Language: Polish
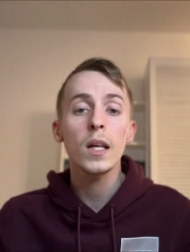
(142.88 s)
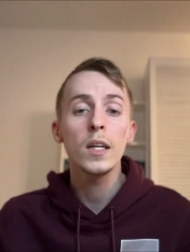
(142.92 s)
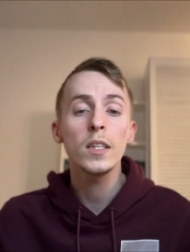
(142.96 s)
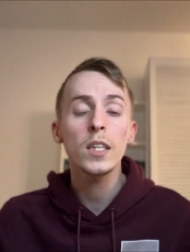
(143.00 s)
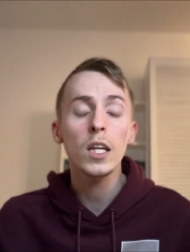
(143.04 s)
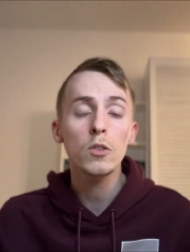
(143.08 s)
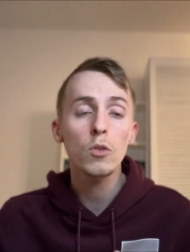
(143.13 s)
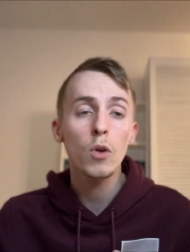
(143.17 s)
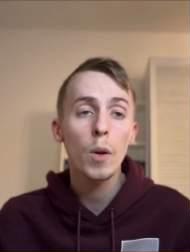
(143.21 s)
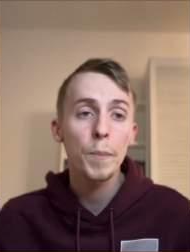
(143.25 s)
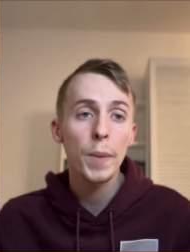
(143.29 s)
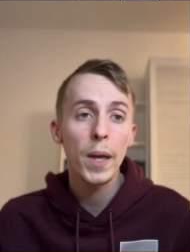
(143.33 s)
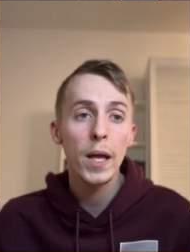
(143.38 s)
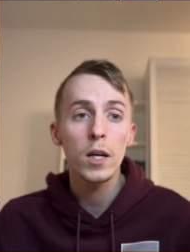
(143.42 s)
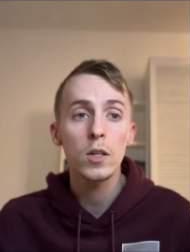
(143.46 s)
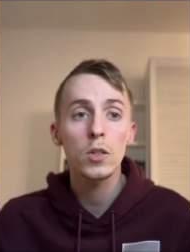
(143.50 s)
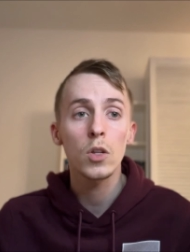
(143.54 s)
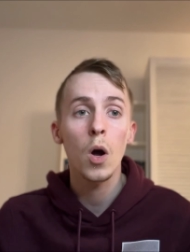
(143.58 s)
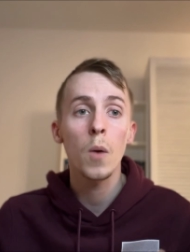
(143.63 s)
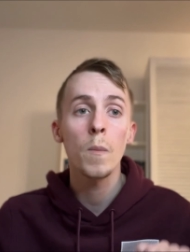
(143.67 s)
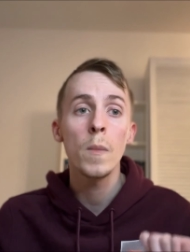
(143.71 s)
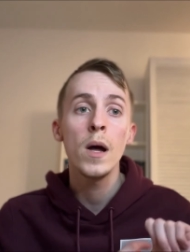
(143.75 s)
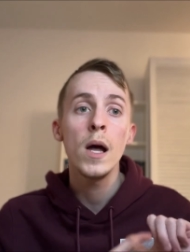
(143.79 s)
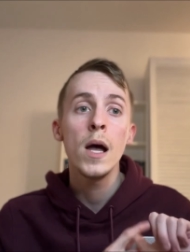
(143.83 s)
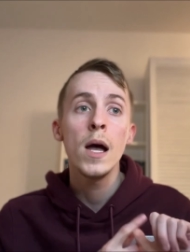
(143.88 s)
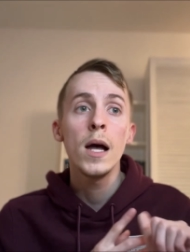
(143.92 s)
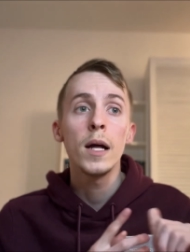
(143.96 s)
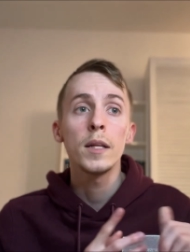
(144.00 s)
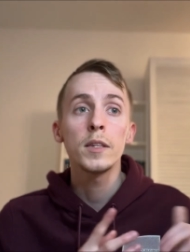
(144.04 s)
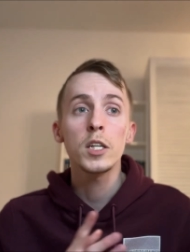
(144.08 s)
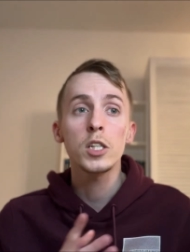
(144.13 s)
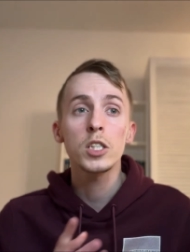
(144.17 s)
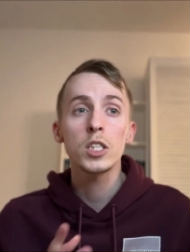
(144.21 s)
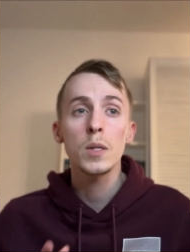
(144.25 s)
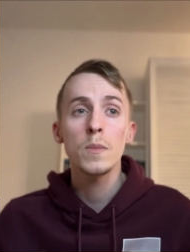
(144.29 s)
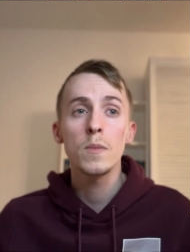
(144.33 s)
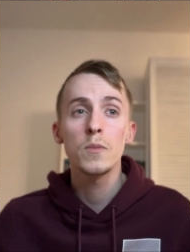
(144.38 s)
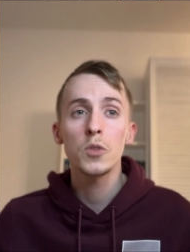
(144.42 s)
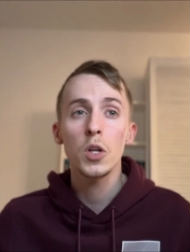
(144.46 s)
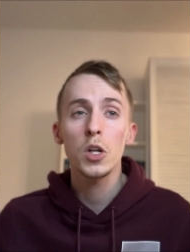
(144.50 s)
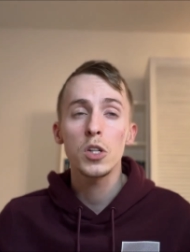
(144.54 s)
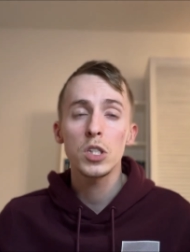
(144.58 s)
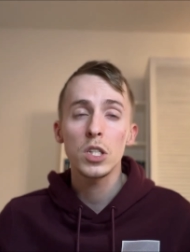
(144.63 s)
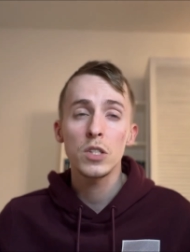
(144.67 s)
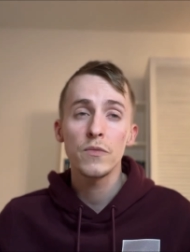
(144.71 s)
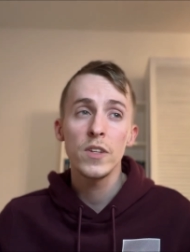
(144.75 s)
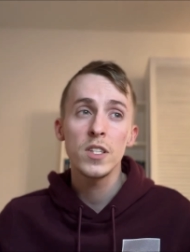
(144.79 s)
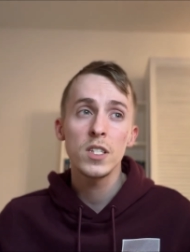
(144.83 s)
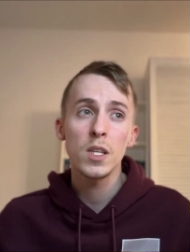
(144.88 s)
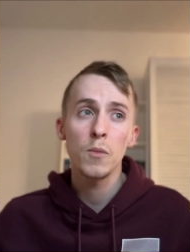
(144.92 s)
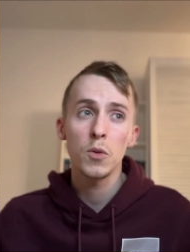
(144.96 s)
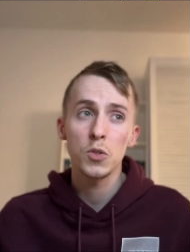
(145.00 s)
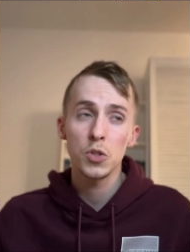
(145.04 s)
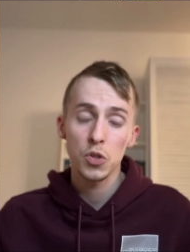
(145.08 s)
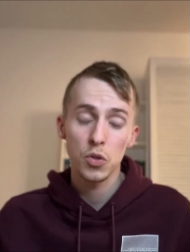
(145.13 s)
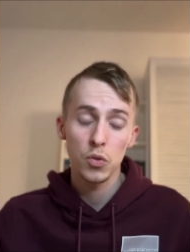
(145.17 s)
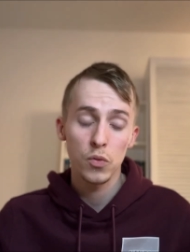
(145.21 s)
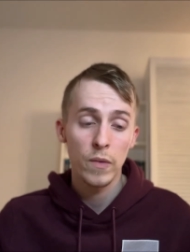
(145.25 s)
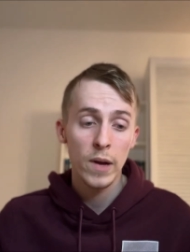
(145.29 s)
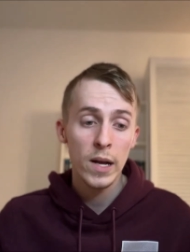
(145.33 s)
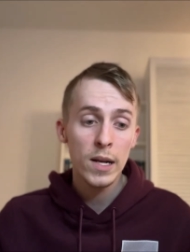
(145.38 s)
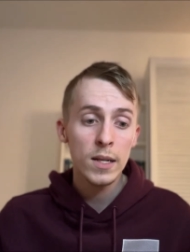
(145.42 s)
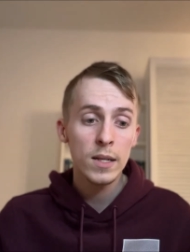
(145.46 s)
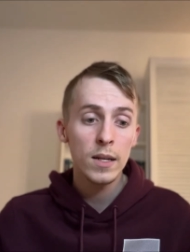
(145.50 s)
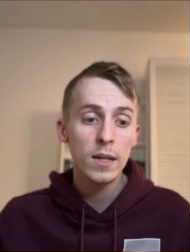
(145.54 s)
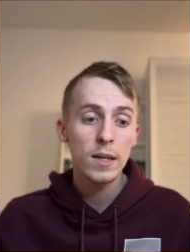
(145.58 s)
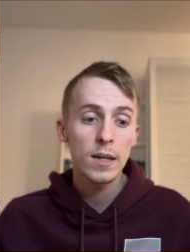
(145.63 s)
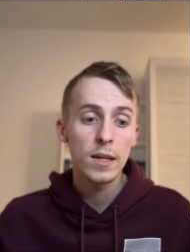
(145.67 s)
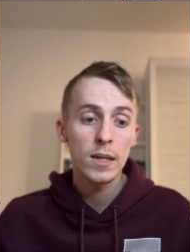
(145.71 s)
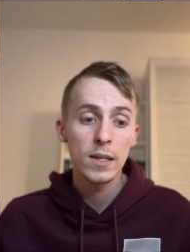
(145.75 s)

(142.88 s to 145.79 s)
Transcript: literaturę piękną, też chciałbym trochę czytać więcej młodzieżówek,